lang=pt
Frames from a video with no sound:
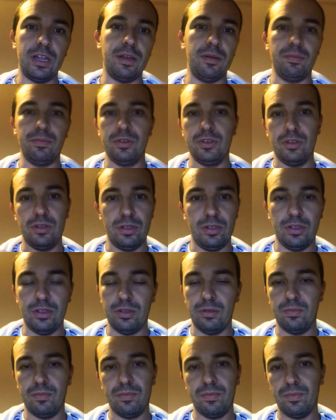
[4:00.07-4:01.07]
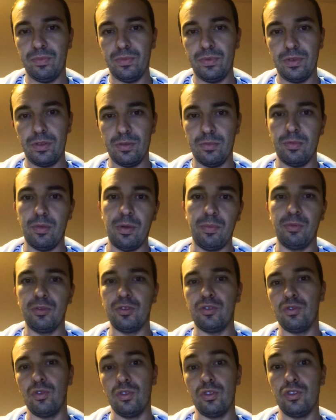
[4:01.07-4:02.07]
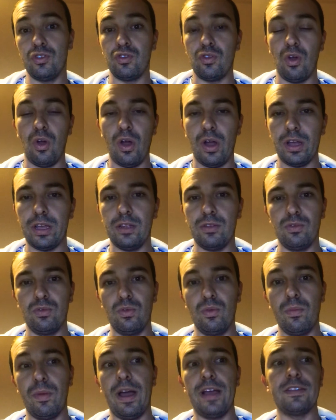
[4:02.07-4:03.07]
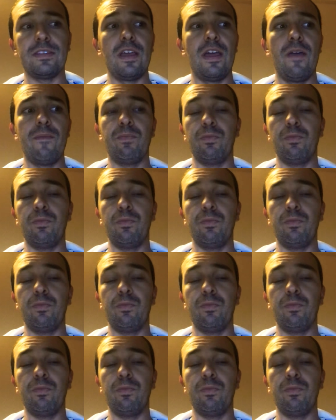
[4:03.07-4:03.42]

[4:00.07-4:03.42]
né? De, de repositor de estoque e tudo mais.